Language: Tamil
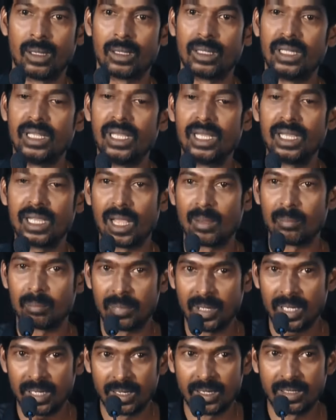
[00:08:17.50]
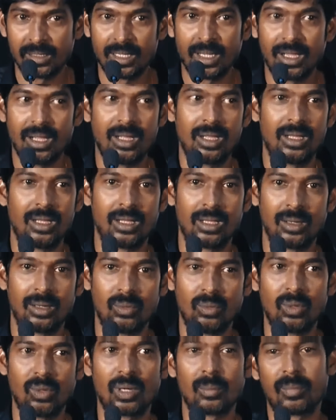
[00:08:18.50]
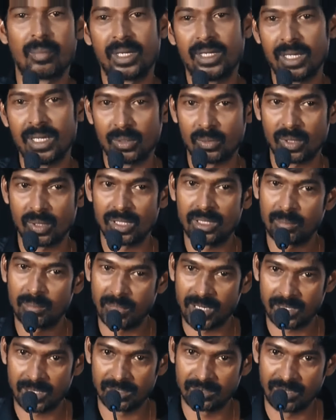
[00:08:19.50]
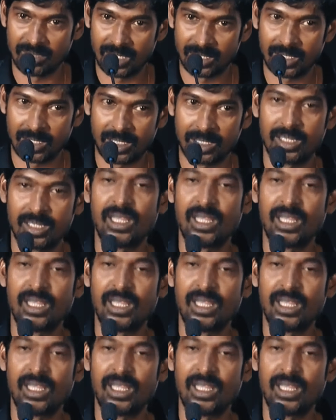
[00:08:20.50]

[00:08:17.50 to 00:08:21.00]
நீங்கள் அப்பா இருந்தால் உங்கள் பையா கூட இந்த படத்துக்கு வாங்க